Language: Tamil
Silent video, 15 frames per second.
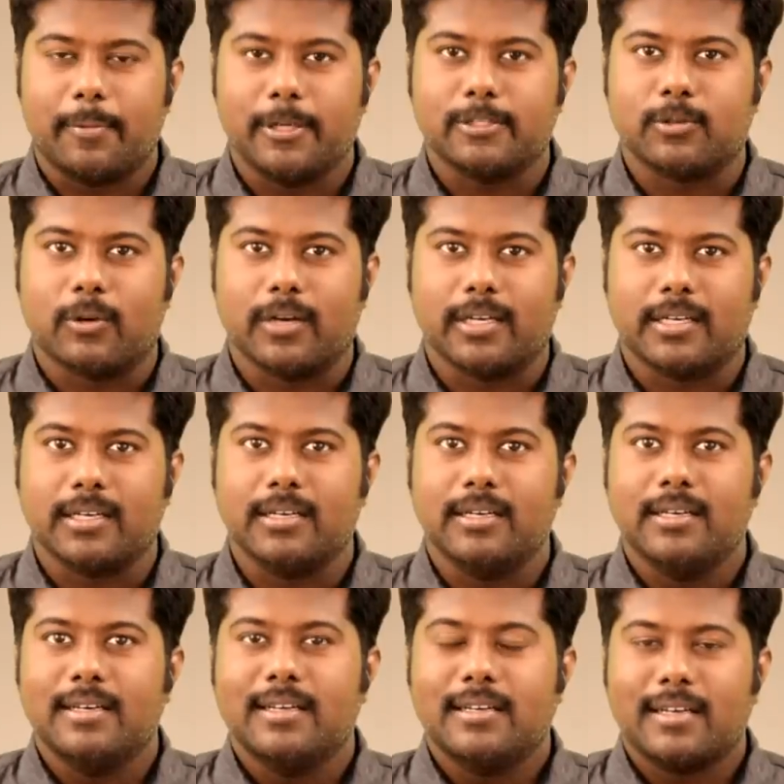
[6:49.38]
அப்படின்னு சொல்லிட்டு
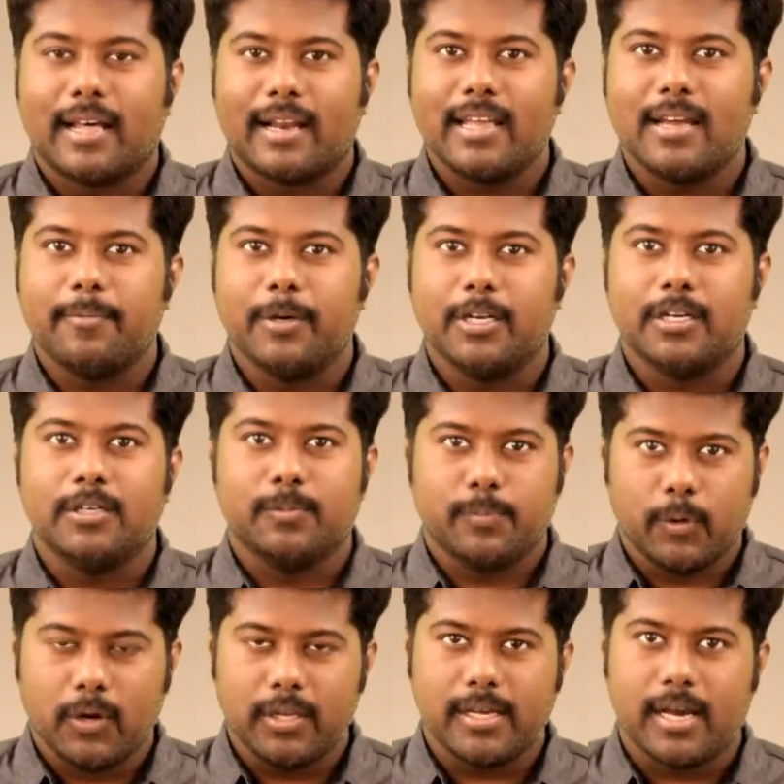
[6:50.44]
நிறைய பேர்
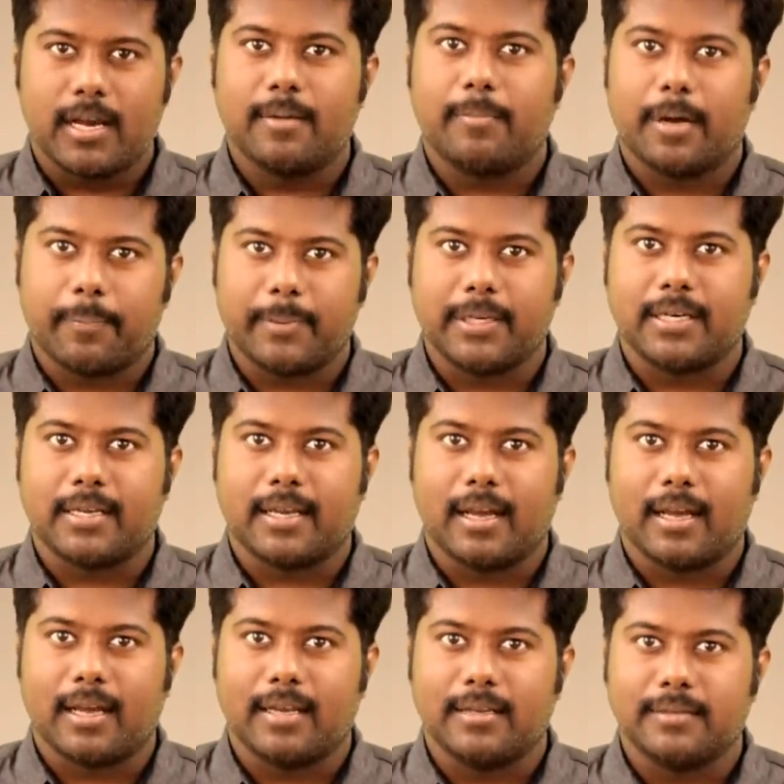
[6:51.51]
போலியாக பரப்பிட்டு
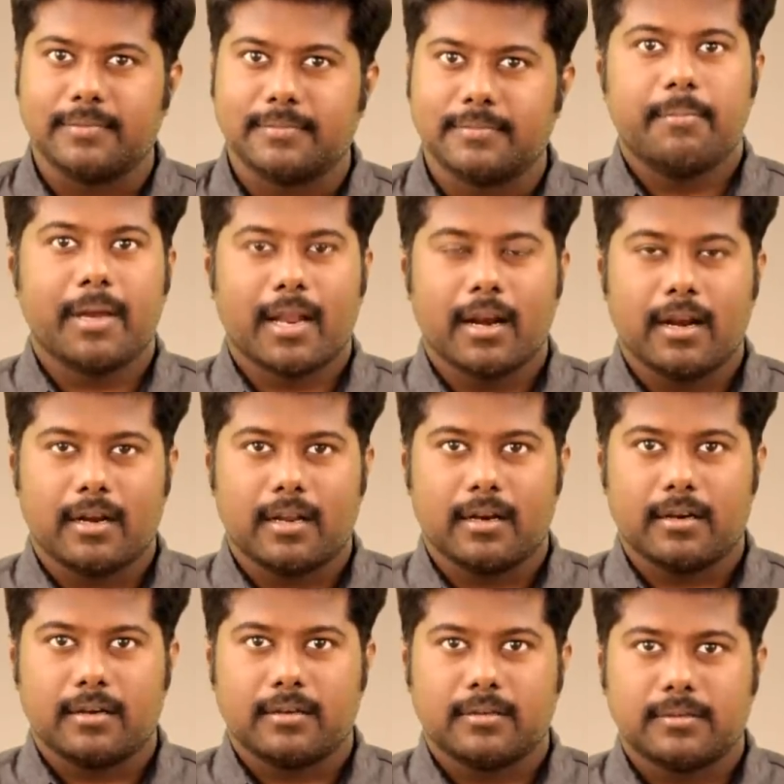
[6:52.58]
இருக்காங்க
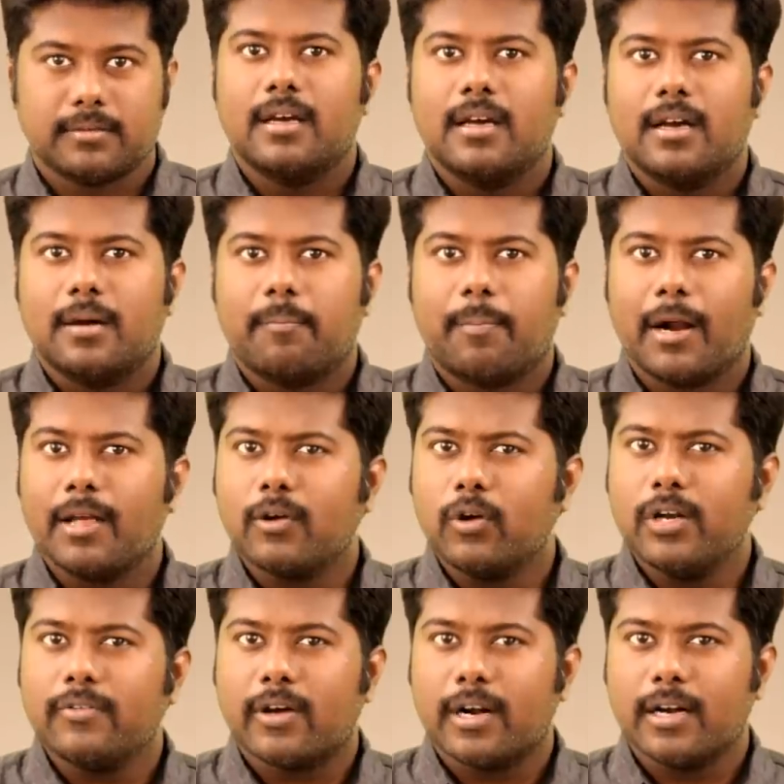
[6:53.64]
மெகலடான் பல
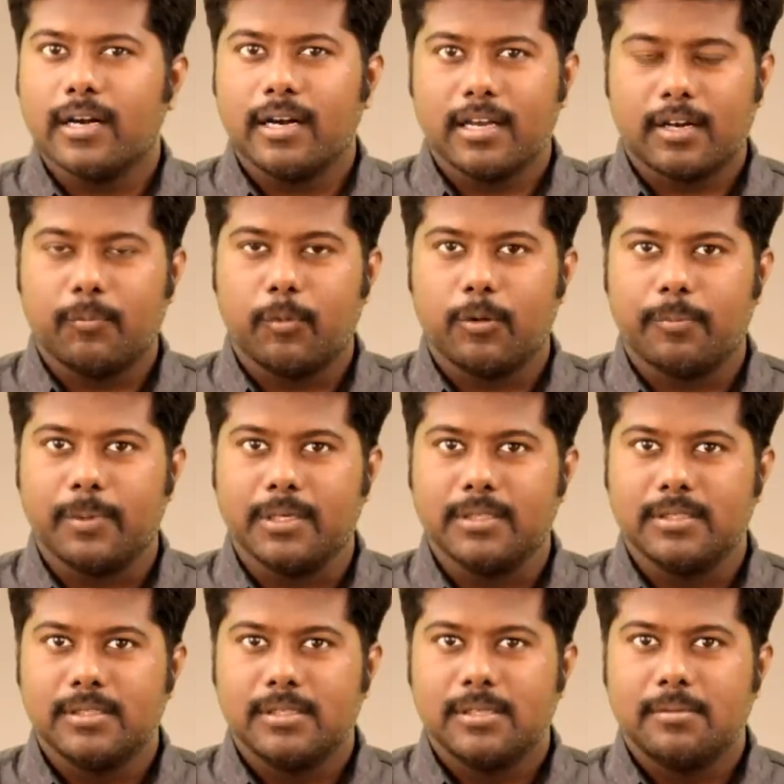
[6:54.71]
கோடி வருடங்களுக்கு முன்பு
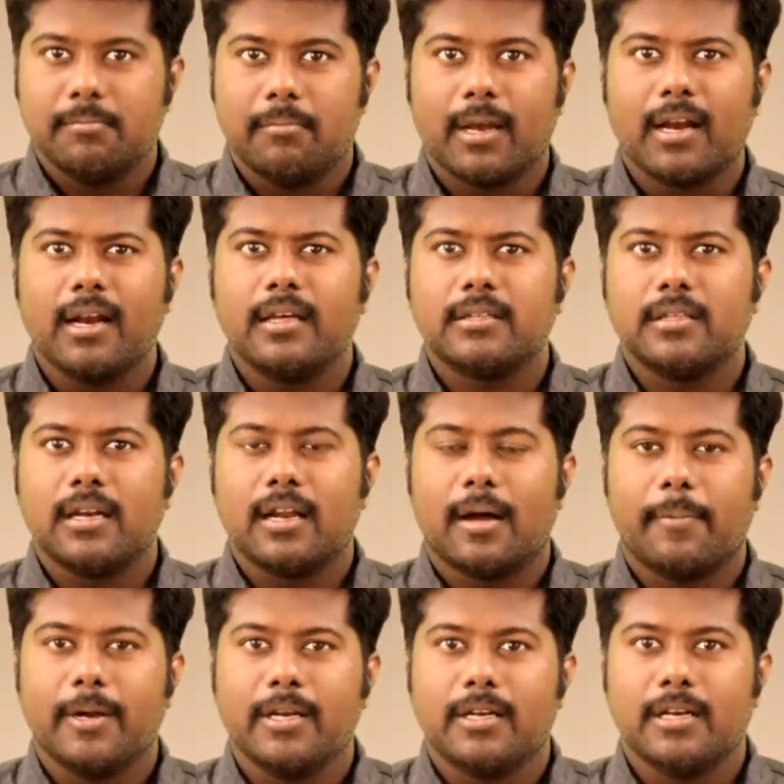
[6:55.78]
மெகலாதான்
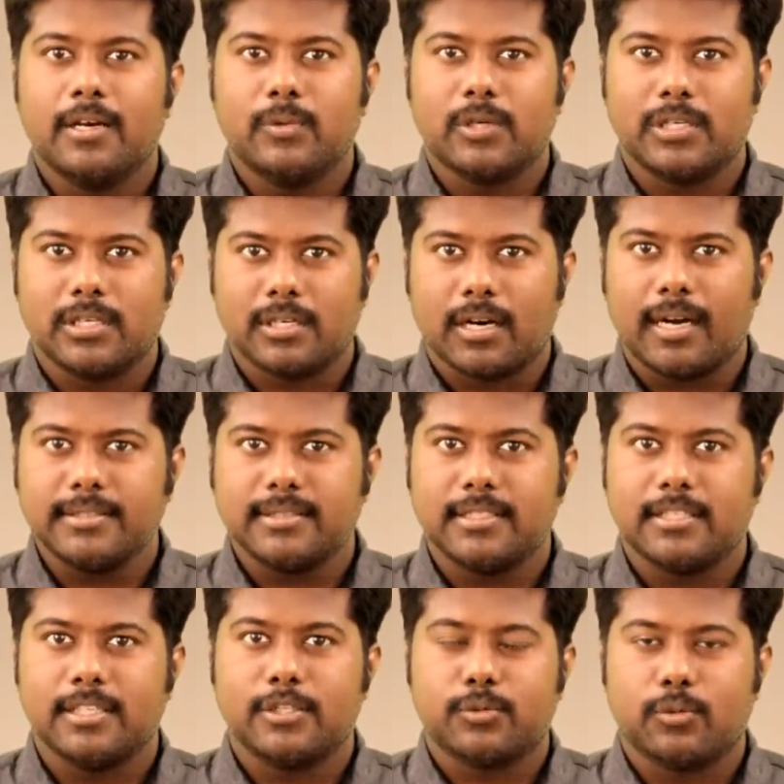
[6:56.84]
அப்படின்ற ஒரு
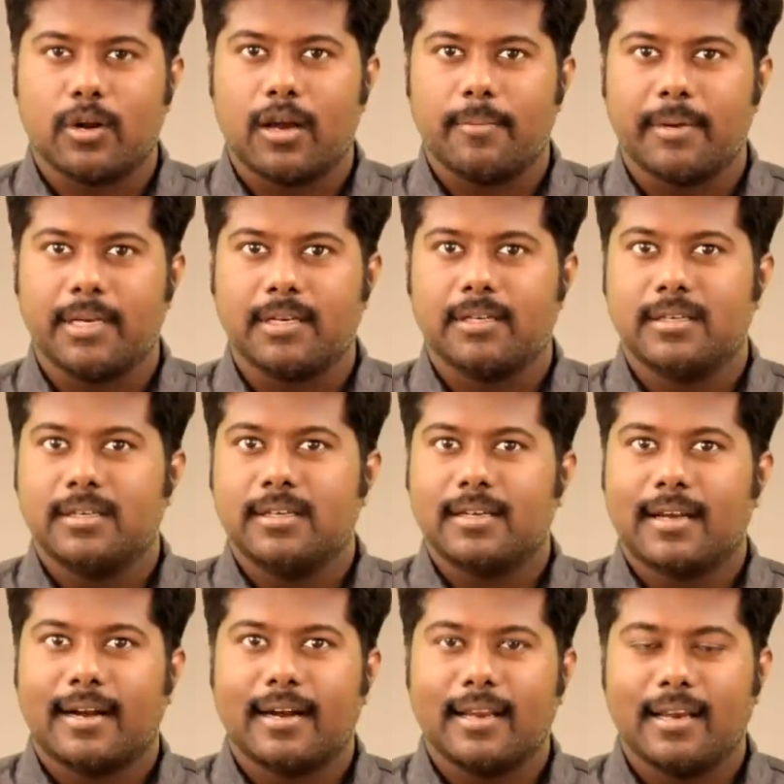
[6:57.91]
ராட்சத சுறாமீன்
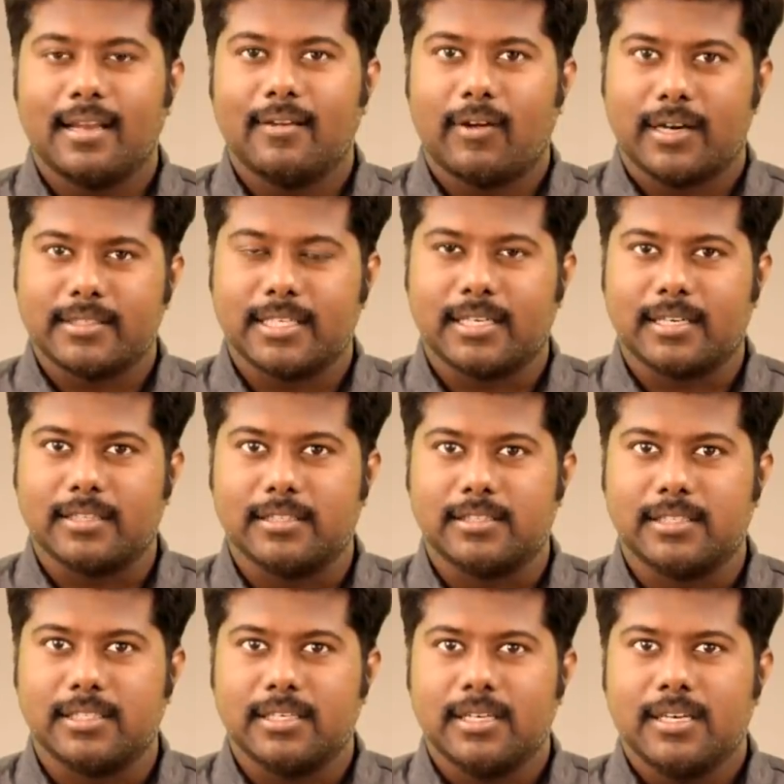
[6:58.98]
கடல்ல வாழ்ந்துட்டு
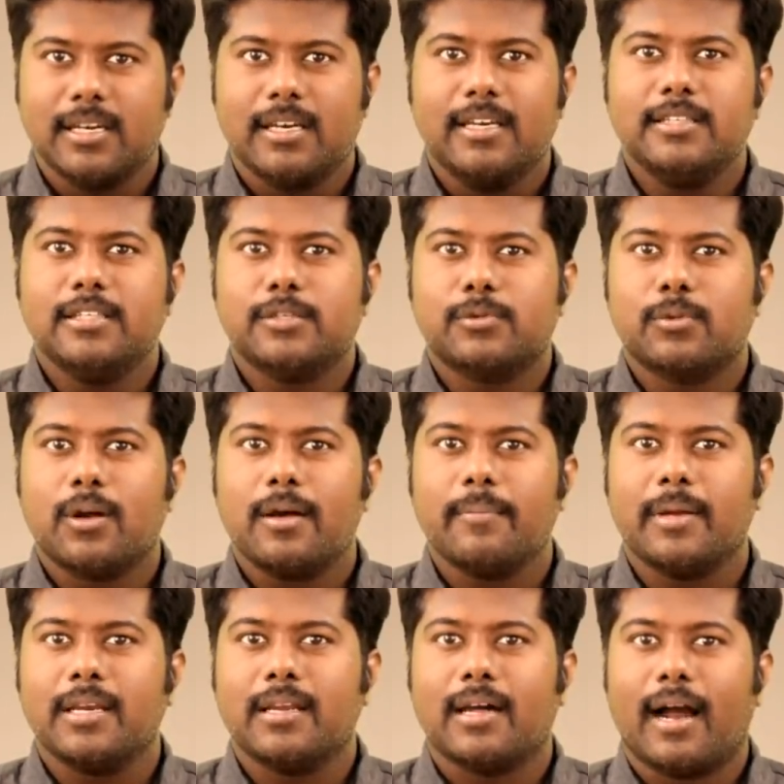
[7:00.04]
இருந்துச்சு இந்த
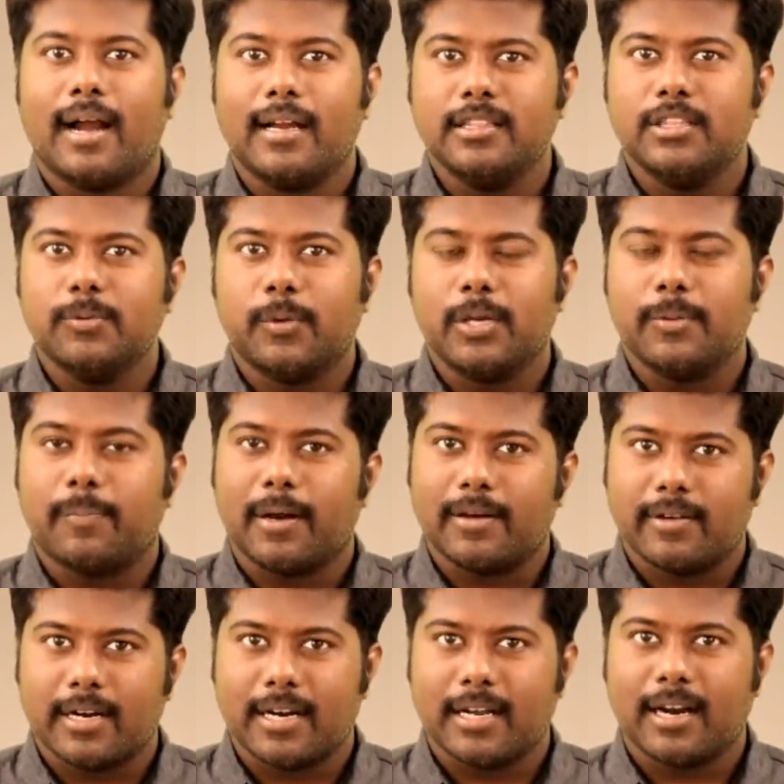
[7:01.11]
சுறாமீன் அழிந்து போய் பல
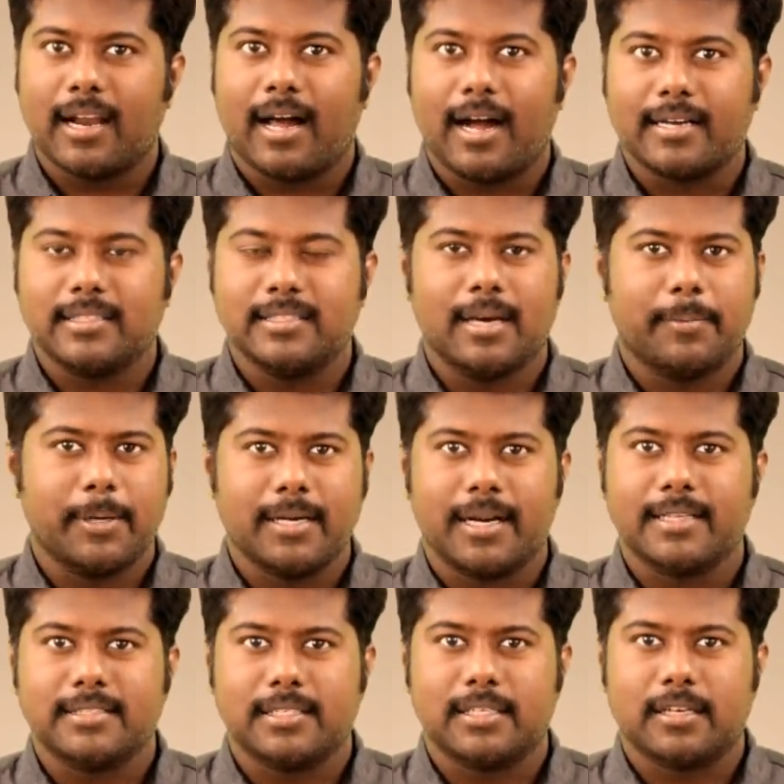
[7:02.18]
வருடங்கள் ஆகுது அப்படின்னு
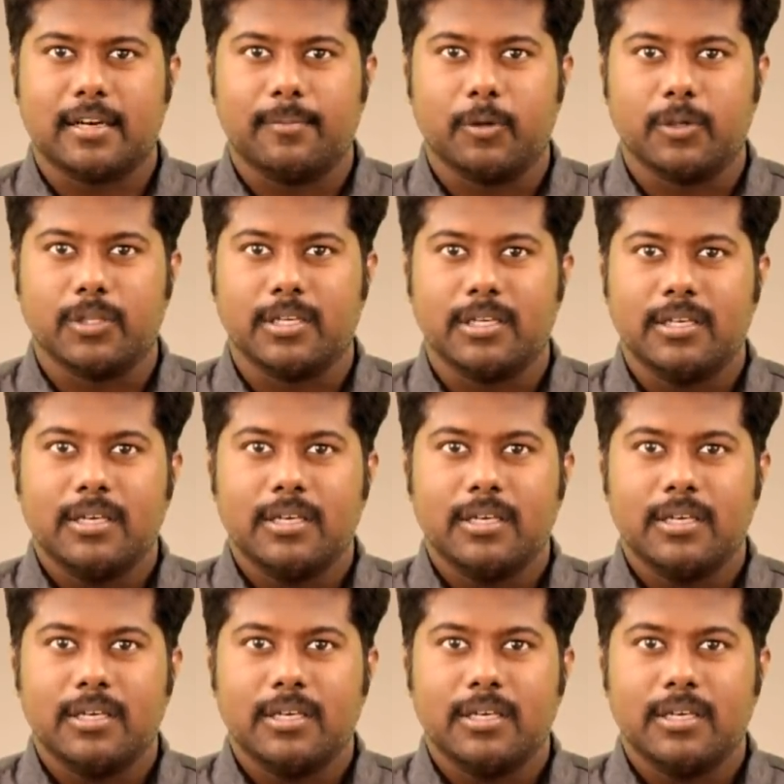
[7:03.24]
நினைச்சிட்டு போது